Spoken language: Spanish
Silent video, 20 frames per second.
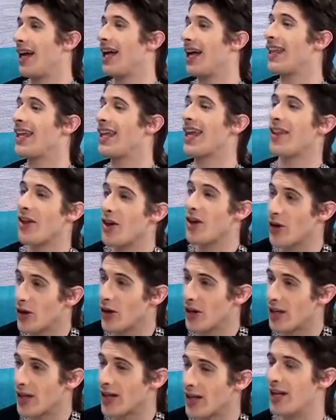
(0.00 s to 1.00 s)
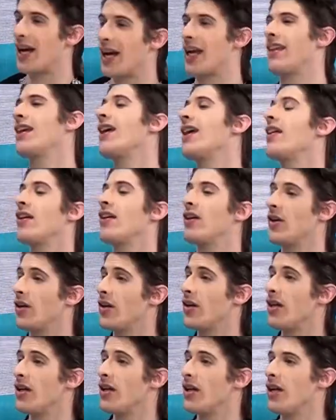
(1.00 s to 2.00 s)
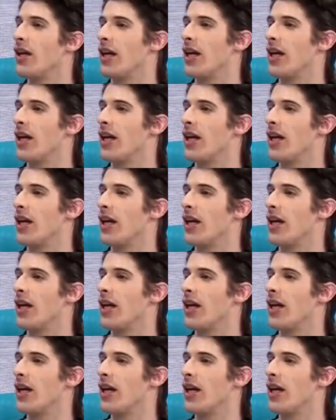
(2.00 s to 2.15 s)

A día de hoy, a día de hoy,